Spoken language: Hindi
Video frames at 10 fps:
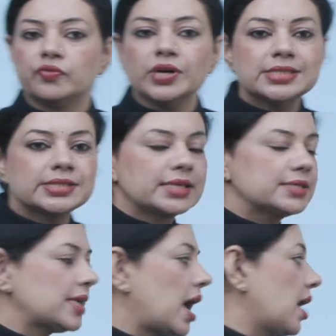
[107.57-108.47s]
first
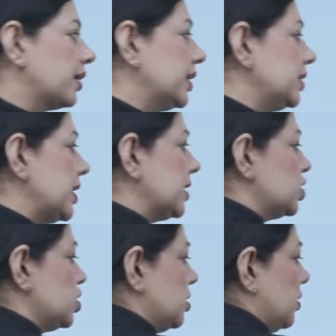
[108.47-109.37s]
is
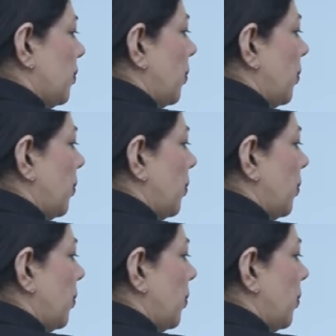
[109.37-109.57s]
architecture